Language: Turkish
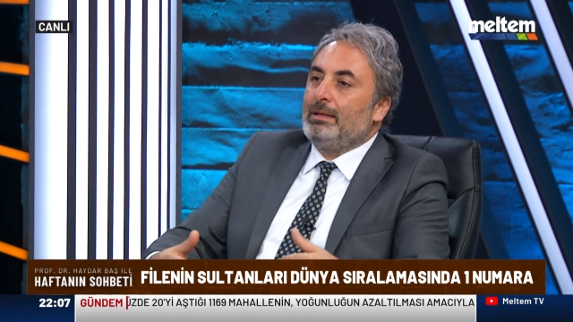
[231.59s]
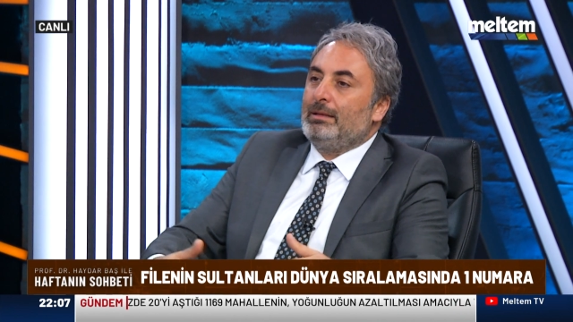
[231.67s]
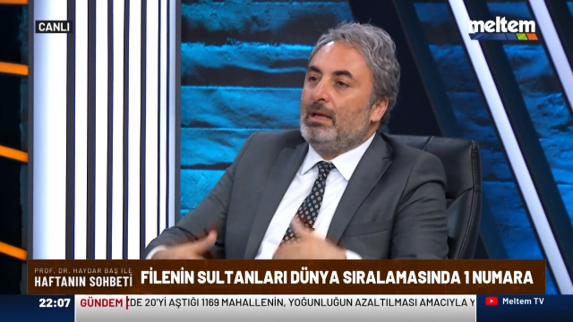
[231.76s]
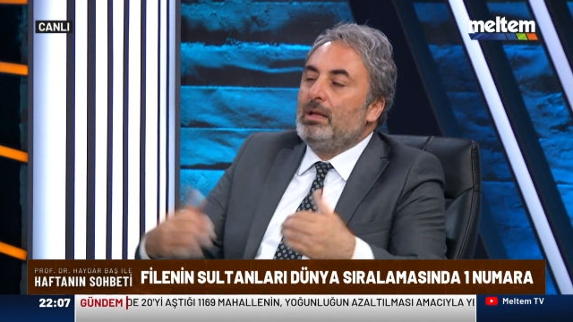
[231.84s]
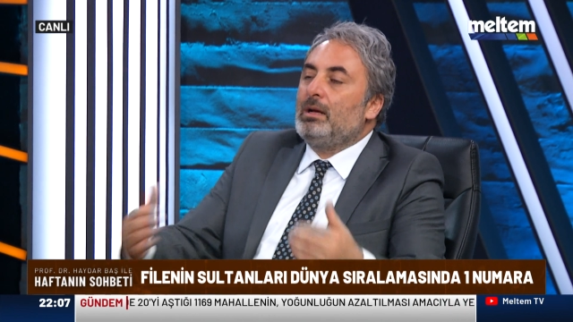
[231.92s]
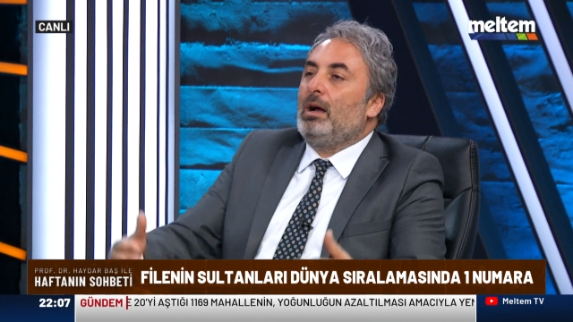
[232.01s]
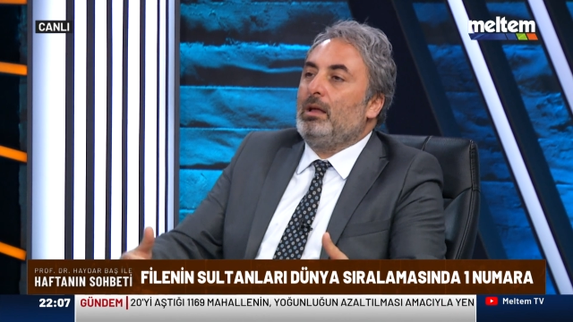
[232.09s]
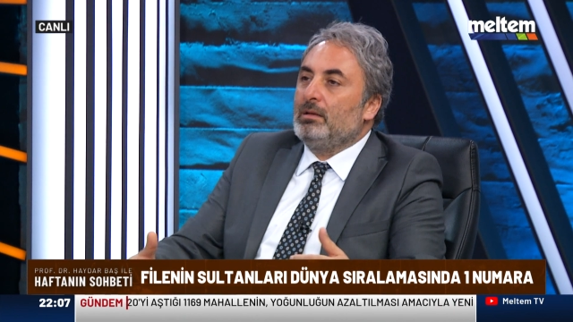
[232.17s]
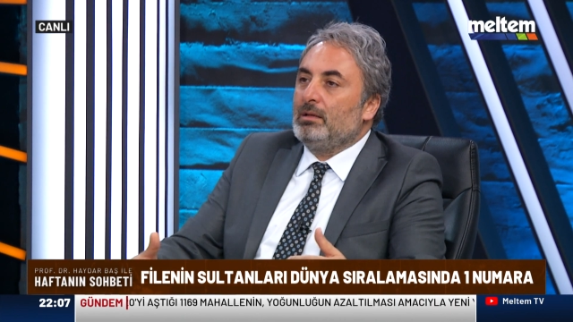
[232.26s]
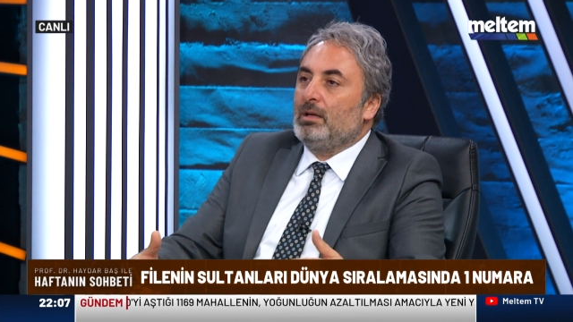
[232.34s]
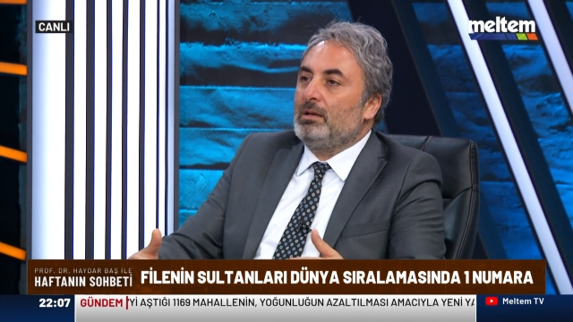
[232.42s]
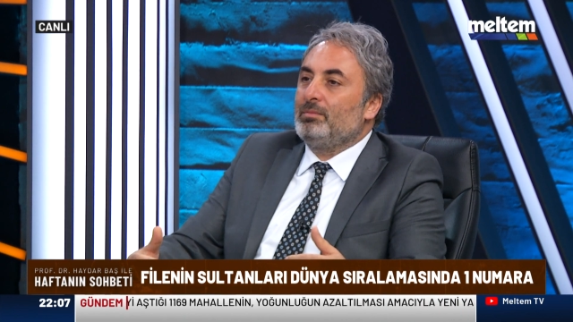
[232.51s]

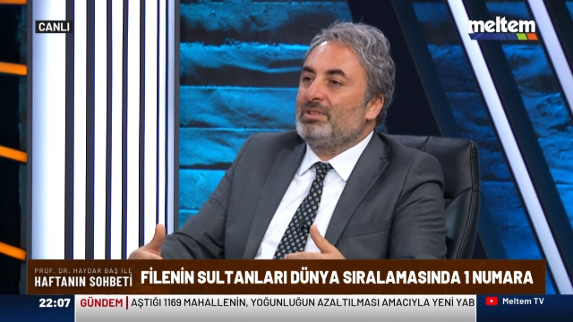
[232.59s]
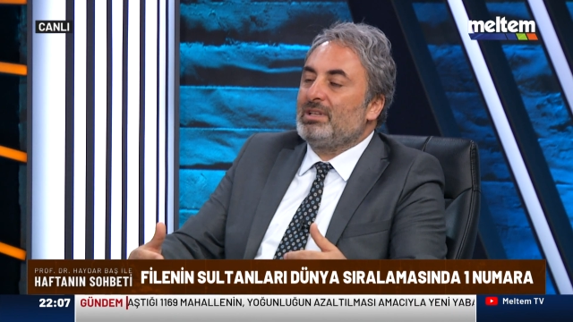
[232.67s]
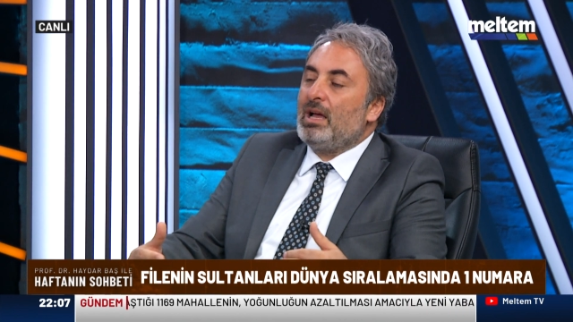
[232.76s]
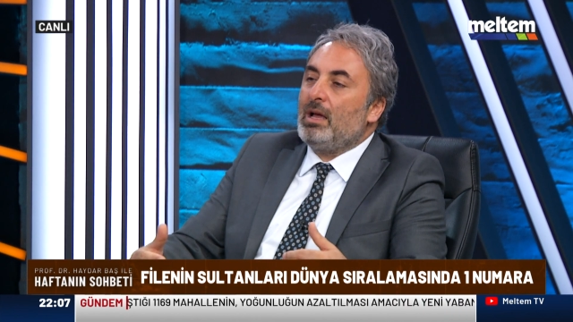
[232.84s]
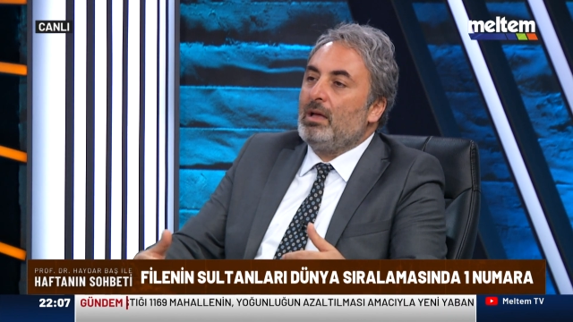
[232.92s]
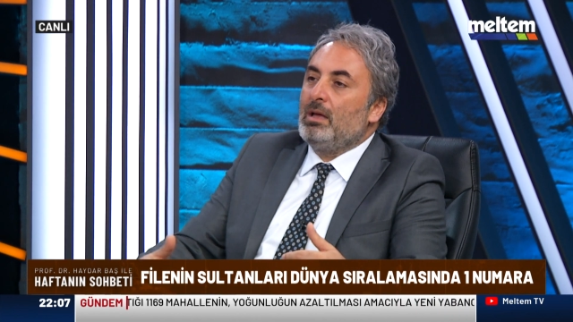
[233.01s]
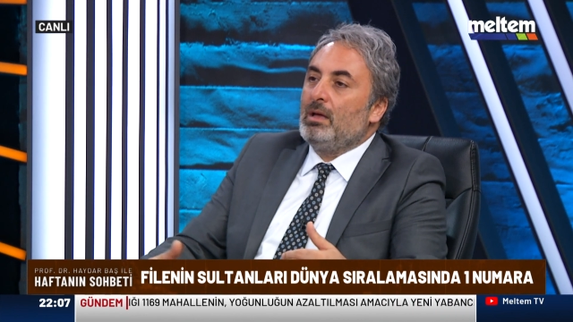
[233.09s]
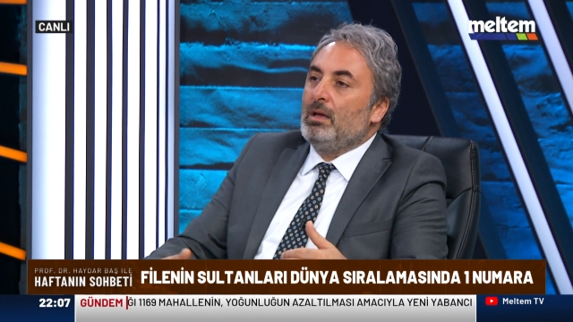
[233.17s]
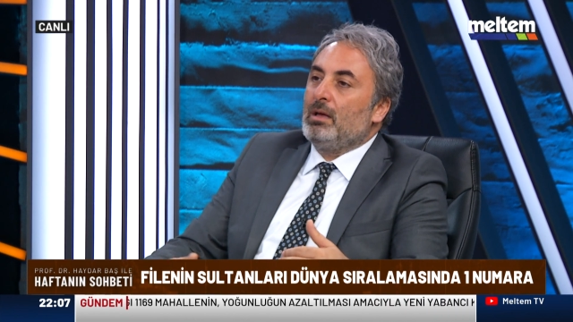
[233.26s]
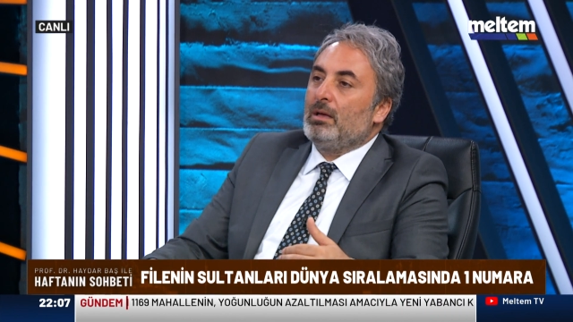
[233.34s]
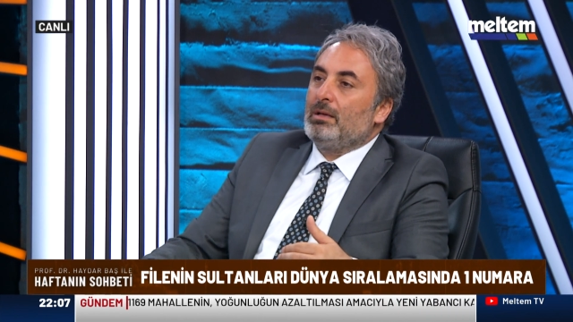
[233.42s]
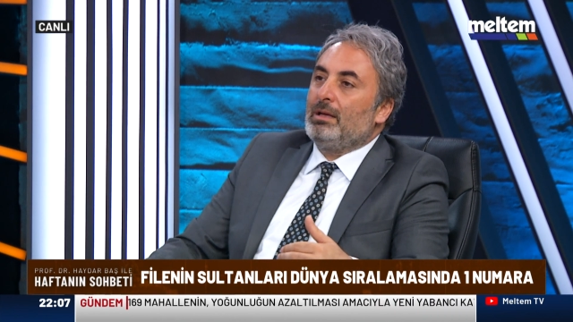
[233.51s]
delikanlılarımıza
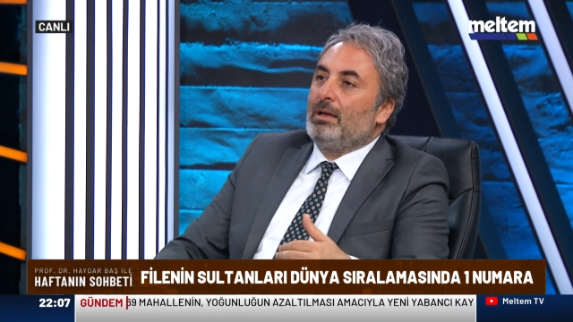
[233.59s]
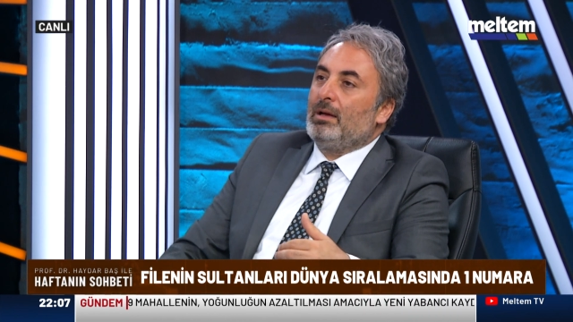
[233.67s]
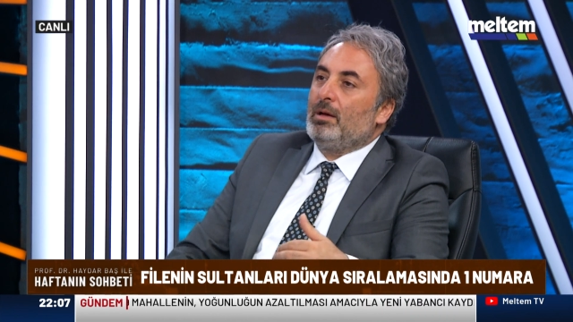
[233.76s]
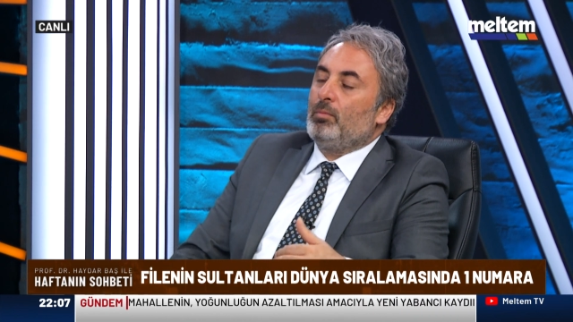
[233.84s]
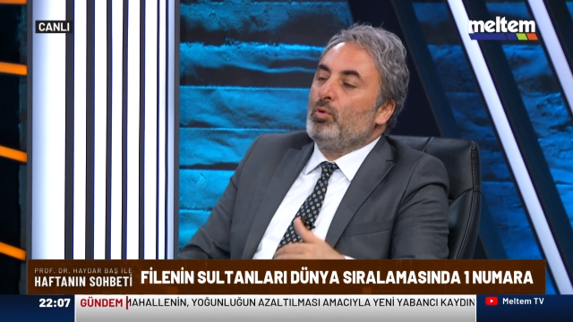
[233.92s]
e, evet.